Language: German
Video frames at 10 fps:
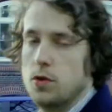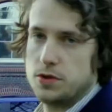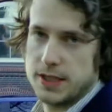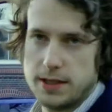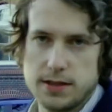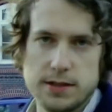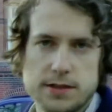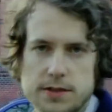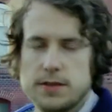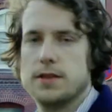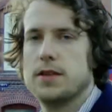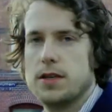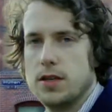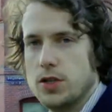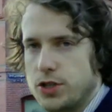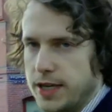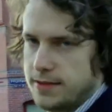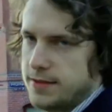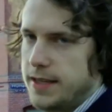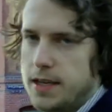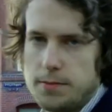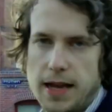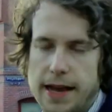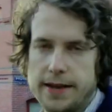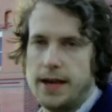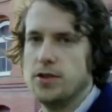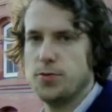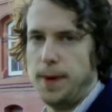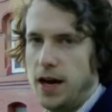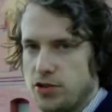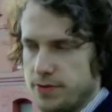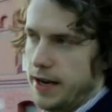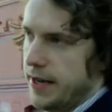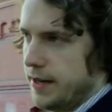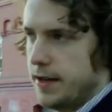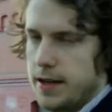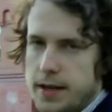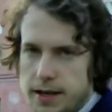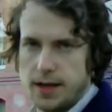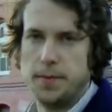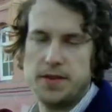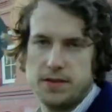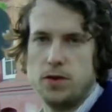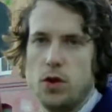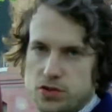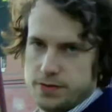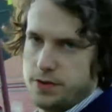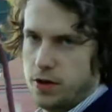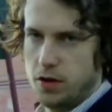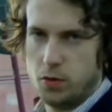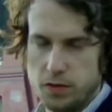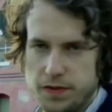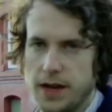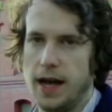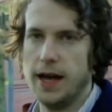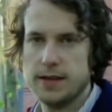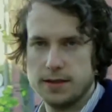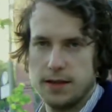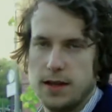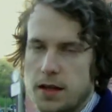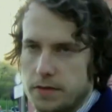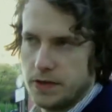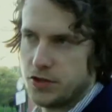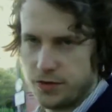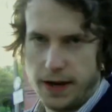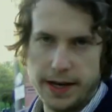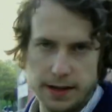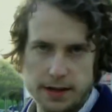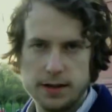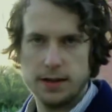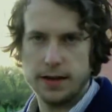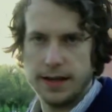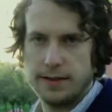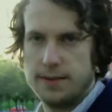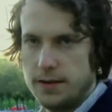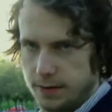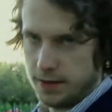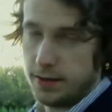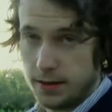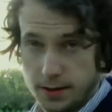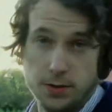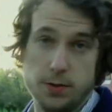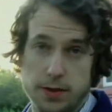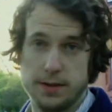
Und drittens schenkt sie jedem Land ein Sparschwein, damit es einen Groschen für den Notfall hat, weil Schweine kennt Silvi genug.